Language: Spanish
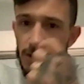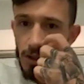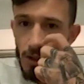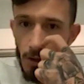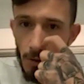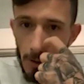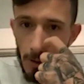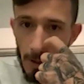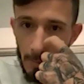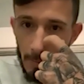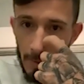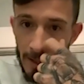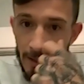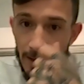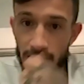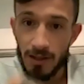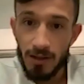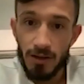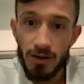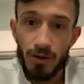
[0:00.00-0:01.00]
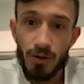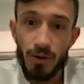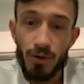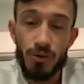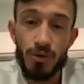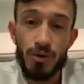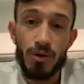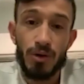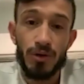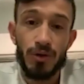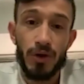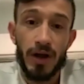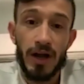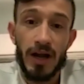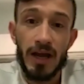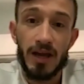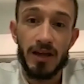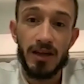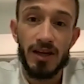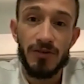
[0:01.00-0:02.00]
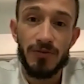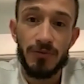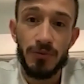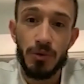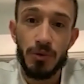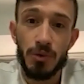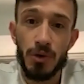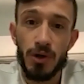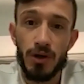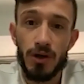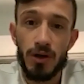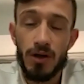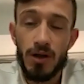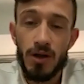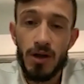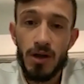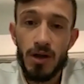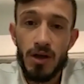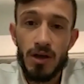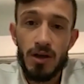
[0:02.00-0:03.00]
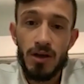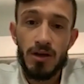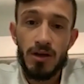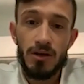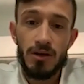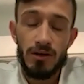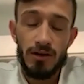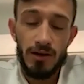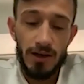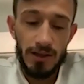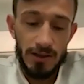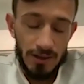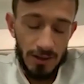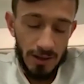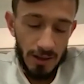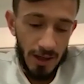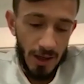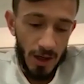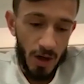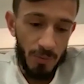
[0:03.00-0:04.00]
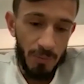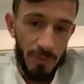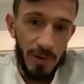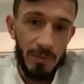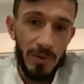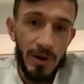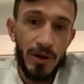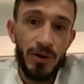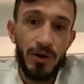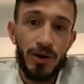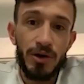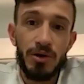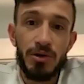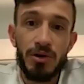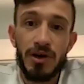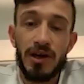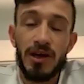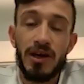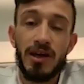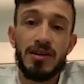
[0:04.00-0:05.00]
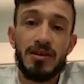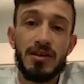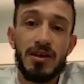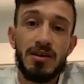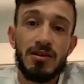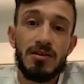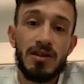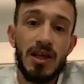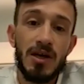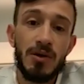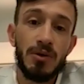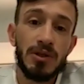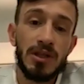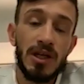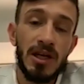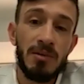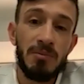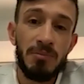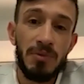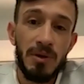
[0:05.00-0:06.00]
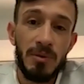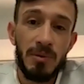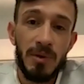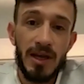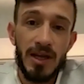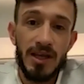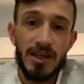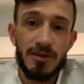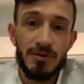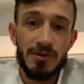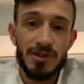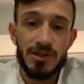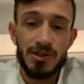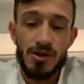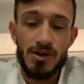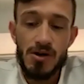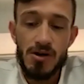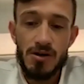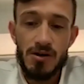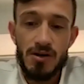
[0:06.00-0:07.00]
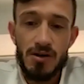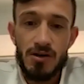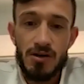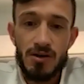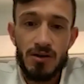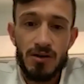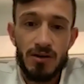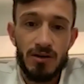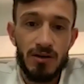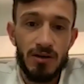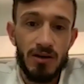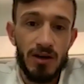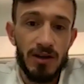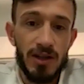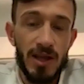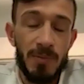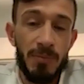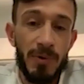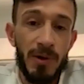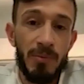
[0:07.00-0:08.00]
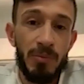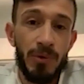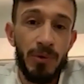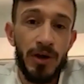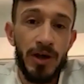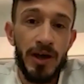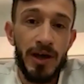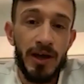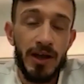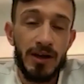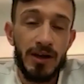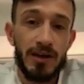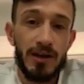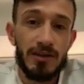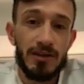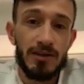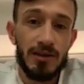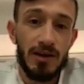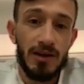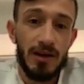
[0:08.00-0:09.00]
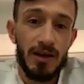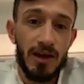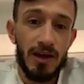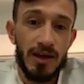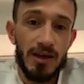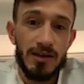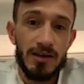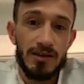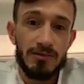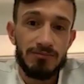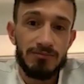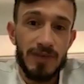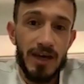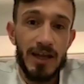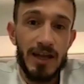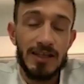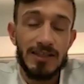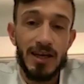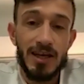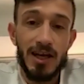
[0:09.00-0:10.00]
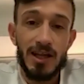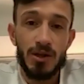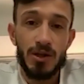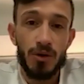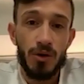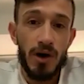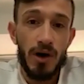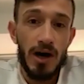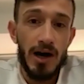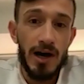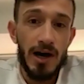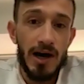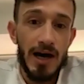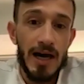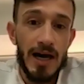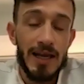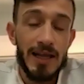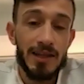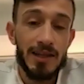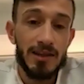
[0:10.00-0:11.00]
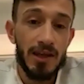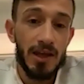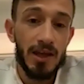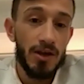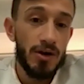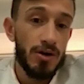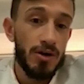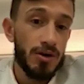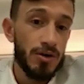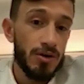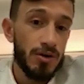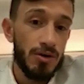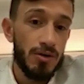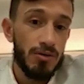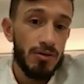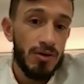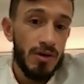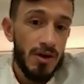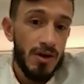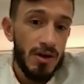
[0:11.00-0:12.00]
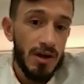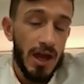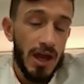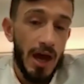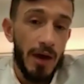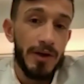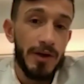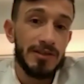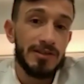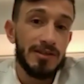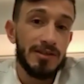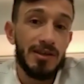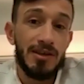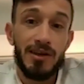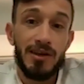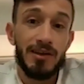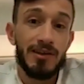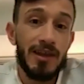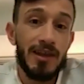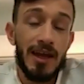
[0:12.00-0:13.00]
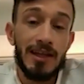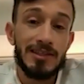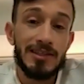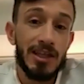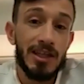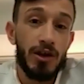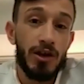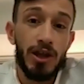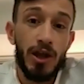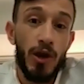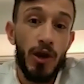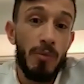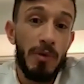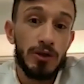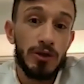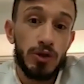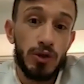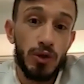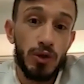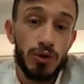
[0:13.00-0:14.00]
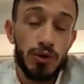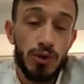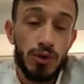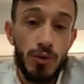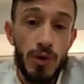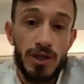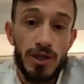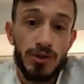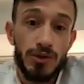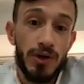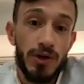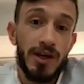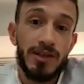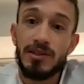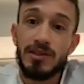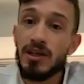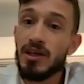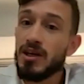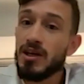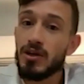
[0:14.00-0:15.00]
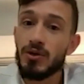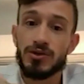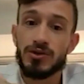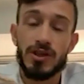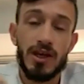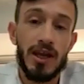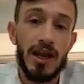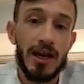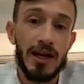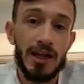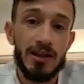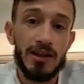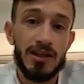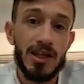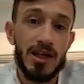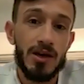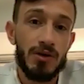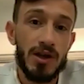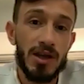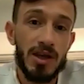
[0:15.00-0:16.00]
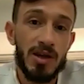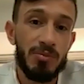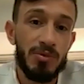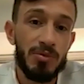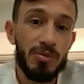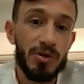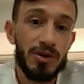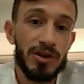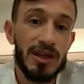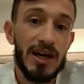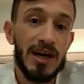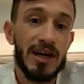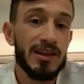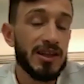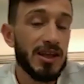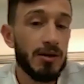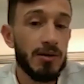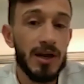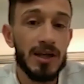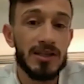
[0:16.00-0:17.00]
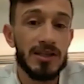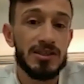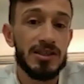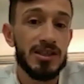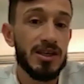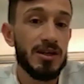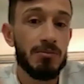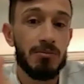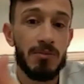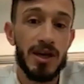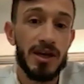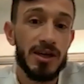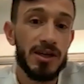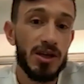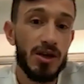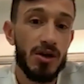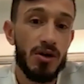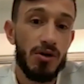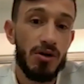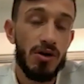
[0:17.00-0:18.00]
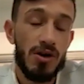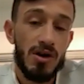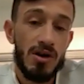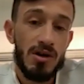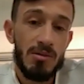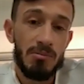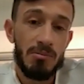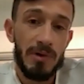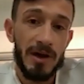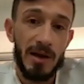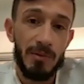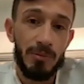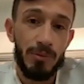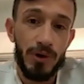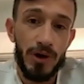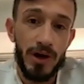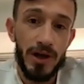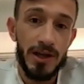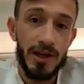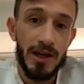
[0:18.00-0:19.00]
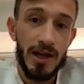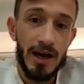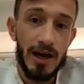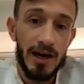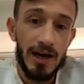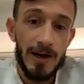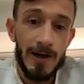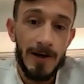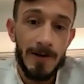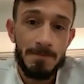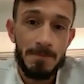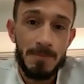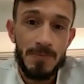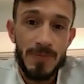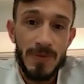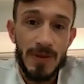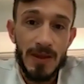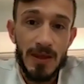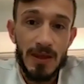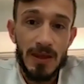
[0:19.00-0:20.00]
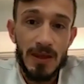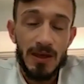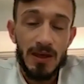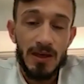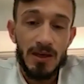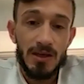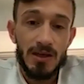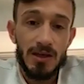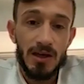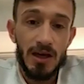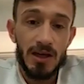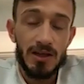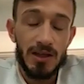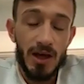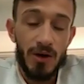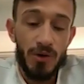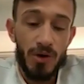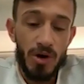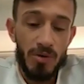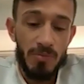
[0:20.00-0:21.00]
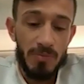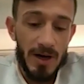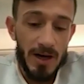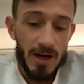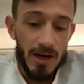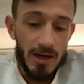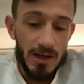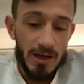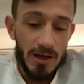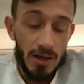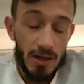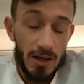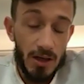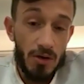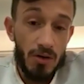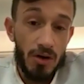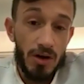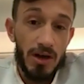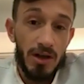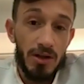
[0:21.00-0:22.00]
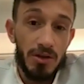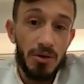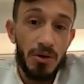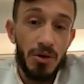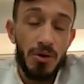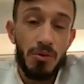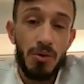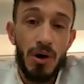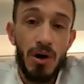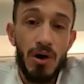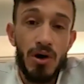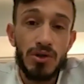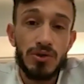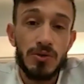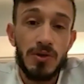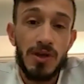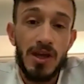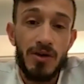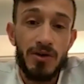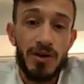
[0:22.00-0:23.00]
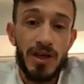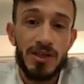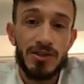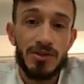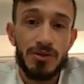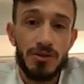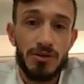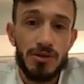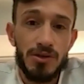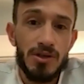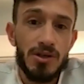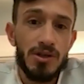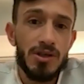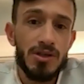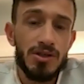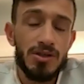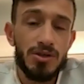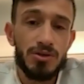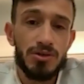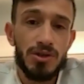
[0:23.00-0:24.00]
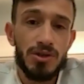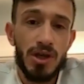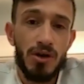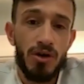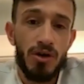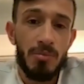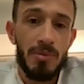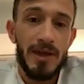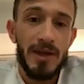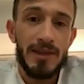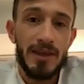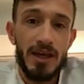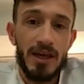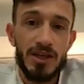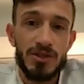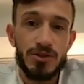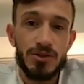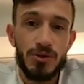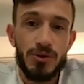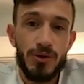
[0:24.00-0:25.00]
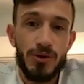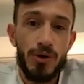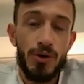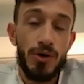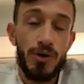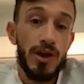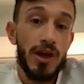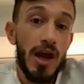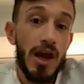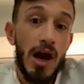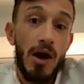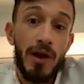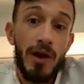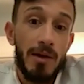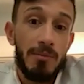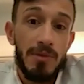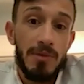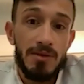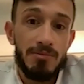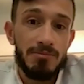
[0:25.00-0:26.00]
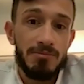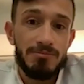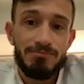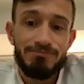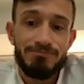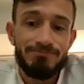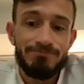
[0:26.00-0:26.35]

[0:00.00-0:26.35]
sí, obviamente. Uno cuando arranca en el fútbol, este, lo primero creo que es debutar en primera división, después poder este, dar el salto al exterior, ¿no? Que a veces dar el salto al exterior para nosotros los uruguayos es, no sé, ir a Argentina a un equipo importante, Brasil, México, para poder ir a, este, Europa. Y creo que todo jugadores sueña con eso y yo tengo el meta de eso. Hoy, ahora mi,